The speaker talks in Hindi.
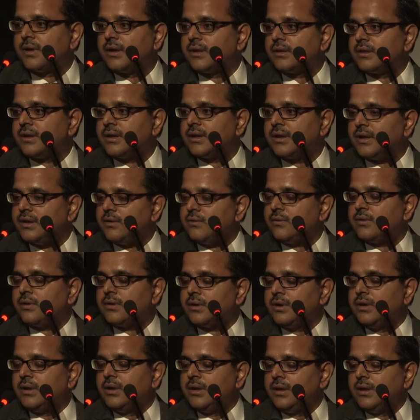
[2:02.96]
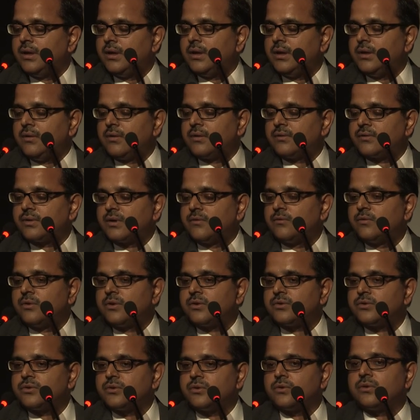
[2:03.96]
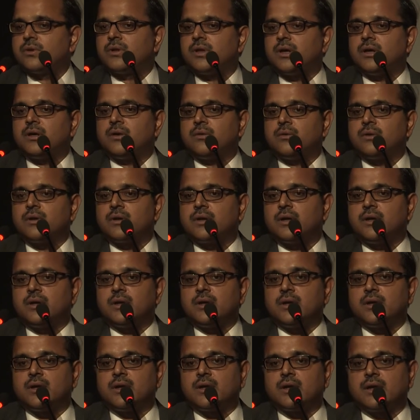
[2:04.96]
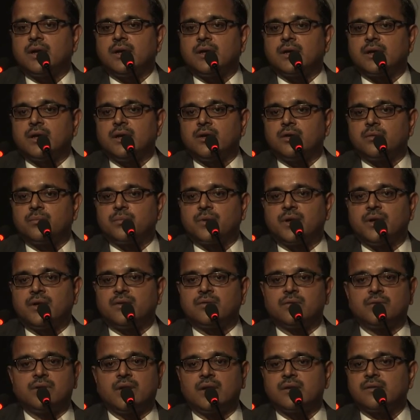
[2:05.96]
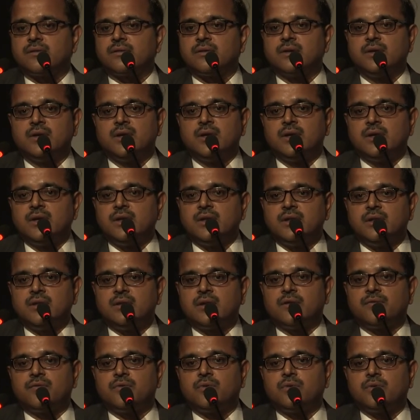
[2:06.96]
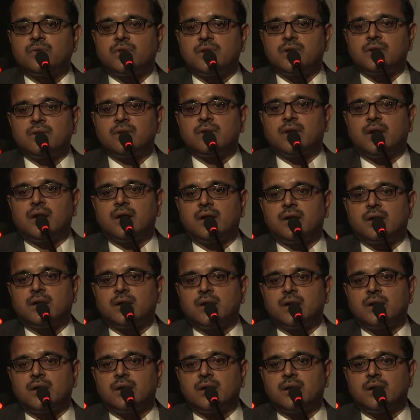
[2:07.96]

में आता है यू आर यू आर सम शो दैट यू आर गेटिंग अ राइट काइंड ऑफ प्राइस सो दैट्स दीज आर फ्यू थिंग्स दैट